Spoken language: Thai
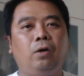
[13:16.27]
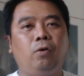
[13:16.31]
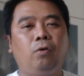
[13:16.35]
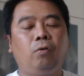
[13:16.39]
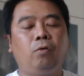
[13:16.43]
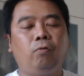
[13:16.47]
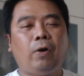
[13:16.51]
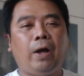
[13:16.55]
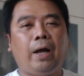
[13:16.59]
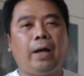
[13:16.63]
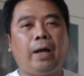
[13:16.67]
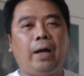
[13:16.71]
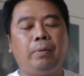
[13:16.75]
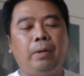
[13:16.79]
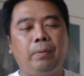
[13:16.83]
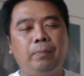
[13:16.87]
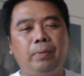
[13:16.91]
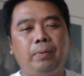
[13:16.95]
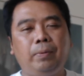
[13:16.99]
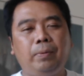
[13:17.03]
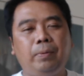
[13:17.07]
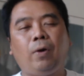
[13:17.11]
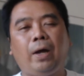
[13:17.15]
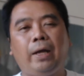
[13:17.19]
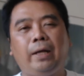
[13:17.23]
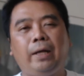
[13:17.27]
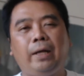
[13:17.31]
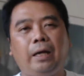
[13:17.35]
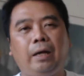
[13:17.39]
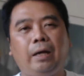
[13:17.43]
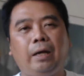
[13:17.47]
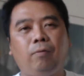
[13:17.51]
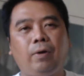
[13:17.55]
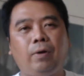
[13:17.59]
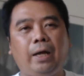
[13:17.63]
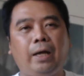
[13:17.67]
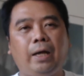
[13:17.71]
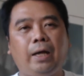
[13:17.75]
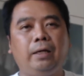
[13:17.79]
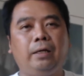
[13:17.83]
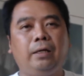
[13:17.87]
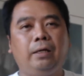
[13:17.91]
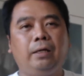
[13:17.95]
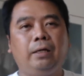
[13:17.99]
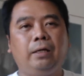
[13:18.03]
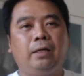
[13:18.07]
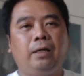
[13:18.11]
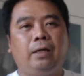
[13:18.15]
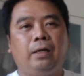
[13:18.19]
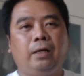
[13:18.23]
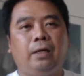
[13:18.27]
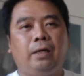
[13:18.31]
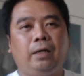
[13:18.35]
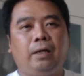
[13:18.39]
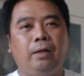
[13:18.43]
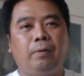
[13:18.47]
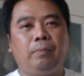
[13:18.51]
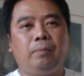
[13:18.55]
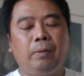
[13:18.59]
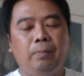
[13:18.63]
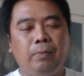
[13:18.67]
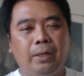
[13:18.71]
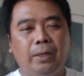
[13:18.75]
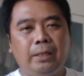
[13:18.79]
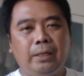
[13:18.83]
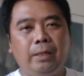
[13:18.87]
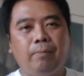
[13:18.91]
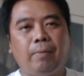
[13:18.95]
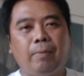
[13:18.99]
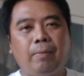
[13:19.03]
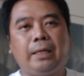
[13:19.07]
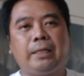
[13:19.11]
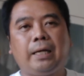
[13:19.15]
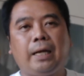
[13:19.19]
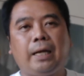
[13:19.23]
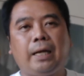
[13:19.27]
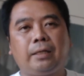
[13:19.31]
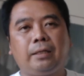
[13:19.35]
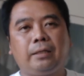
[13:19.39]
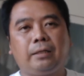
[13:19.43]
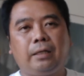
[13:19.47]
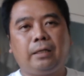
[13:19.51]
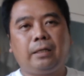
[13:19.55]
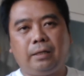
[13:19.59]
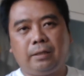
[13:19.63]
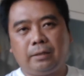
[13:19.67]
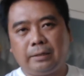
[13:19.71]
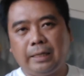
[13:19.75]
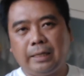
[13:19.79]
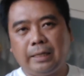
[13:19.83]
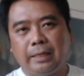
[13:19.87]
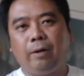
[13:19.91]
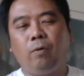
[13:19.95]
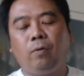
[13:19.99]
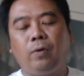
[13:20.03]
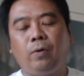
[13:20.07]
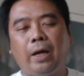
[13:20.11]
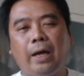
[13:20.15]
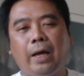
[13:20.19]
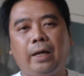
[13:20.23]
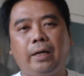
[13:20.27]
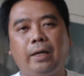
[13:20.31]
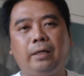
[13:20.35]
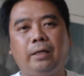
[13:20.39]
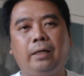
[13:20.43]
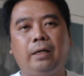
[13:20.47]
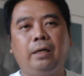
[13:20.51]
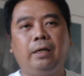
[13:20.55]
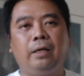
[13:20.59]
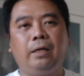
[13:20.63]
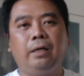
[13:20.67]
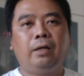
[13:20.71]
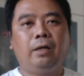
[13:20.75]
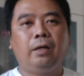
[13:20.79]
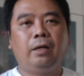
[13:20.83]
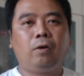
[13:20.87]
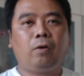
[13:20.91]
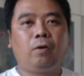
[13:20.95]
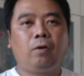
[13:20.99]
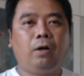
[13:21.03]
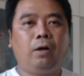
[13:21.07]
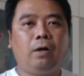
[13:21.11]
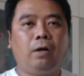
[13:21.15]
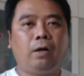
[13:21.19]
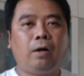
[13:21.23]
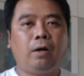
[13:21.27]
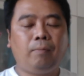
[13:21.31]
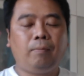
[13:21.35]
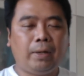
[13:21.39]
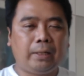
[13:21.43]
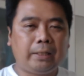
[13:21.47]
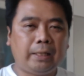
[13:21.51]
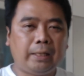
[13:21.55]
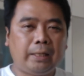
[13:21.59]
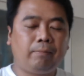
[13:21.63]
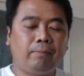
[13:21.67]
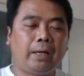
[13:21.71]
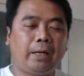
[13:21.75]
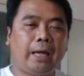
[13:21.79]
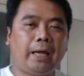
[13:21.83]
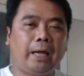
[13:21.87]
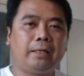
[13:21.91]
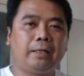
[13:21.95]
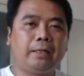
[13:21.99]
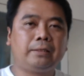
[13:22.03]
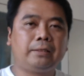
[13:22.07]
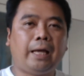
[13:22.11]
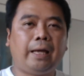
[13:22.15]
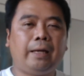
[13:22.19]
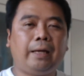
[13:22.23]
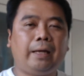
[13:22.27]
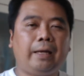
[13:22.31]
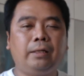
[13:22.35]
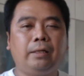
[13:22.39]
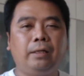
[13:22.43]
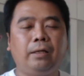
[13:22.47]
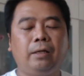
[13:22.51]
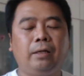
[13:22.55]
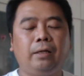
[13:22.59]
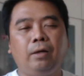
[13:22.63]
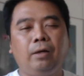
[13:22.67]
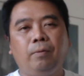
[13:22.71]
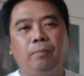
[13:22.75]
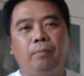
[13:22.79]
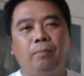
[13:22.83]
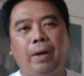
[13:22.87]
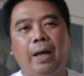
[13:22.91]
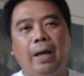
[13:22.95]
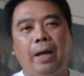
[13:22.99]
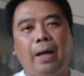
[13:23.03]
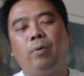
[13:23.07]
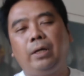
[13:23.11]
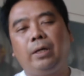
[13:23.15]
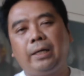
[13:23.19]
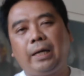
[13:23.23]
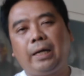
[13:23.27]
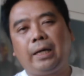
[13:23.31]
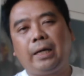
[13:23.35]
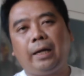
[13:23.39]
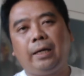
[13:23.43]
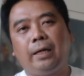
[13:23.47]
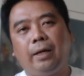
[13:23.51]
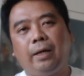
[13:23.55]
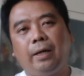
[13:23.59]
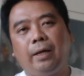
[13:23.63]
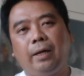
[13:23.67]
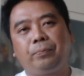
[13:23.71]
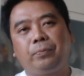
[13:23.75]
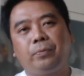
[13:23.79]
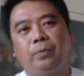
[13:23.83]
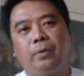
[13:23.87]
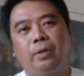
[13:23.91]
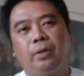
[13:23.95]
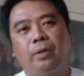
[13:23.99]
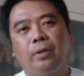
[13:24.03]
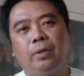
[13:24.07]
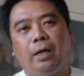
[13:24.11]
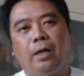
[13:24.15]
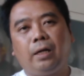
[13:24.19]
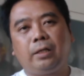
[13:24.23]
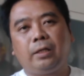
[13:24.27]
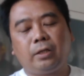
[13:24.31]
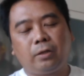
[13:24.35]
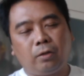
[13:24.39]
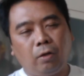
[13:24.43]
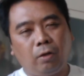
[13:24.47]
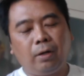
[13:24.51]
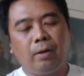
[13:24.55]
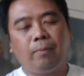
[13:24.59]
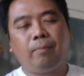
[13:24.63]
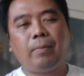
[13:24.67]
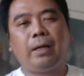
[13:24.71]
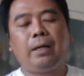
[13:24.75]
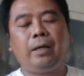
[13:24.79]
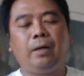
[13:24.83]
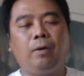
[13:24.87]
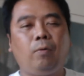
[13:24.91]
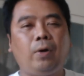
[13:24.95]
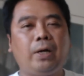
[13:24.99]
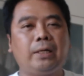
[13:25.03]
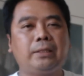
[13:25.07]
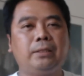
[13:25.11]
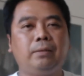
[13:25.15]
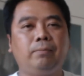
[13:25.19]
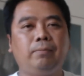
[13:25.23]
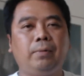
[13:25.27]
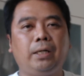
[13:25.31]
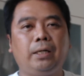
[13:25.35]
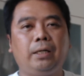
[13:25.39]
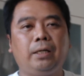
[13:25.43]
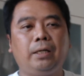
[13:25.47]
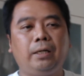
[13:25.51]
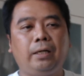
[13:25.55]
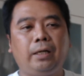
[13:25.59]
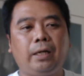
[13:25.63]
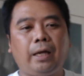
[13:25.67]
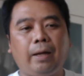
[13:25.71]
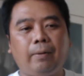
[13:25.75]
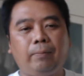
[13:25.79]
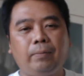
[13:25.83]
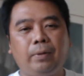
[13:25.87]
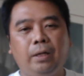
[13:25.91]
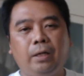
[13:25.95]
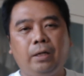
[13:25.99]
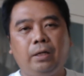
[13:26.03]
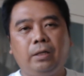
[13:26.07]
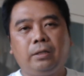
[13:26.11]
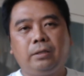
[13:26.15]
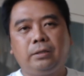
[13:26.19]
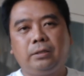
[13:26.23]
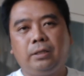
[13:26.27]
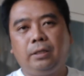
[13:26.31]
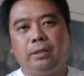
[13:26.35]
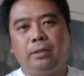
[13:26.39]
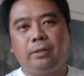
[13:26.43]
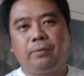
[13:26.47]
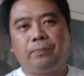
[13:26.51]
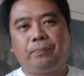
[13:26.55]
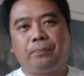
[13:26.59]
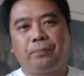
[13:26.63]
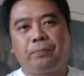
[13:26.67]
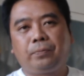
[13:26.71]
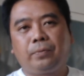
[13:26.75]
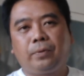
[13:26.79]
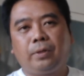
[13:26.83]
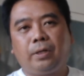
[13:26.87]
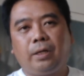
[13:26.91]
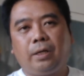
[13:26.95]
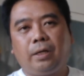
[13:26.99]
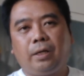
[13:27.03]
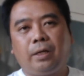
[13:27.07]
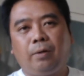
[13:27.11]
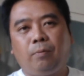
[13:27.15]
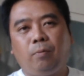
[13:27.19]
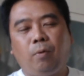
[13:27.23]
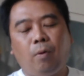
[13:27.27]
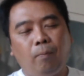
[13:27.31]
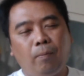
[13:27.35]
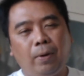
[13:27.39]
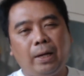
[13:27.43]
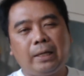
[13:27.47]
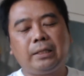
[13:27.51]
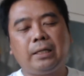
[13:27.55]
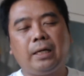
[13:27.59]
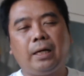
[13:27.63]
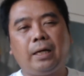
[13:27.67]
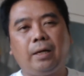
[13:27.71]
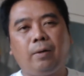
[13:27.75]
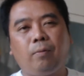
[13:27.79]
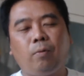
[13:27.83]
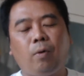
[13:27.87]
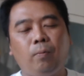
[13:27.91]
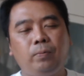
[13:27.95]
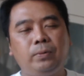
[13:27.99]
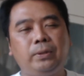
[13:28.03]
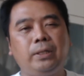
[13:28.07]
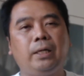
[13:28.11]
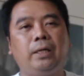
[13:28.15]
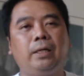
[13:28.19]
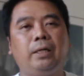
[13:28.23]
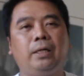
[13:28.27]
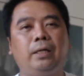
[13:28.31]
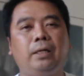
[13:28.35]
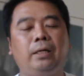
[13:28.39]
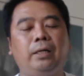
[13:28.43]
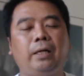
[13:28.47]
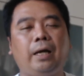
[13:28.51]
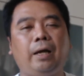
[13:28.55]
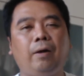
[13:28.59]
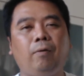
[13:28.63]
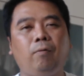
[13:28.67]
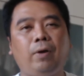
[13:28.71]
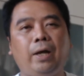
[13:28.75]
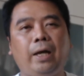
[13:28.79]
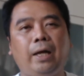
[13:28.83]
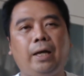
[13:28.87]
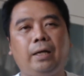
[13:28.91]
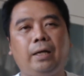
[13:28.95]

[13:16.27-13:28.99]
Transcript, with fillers: ฝากเพื่อนๆไว้นะครับว่าเพื่อนๆที่มาจากสายโรงงานแล้วก็เข้ามาทำงานสายภาคบริการเนี่ยจะต้องระมัดระวังเสมอนะครับ ซึ่งผมมักจะพบเจอนะครับว่า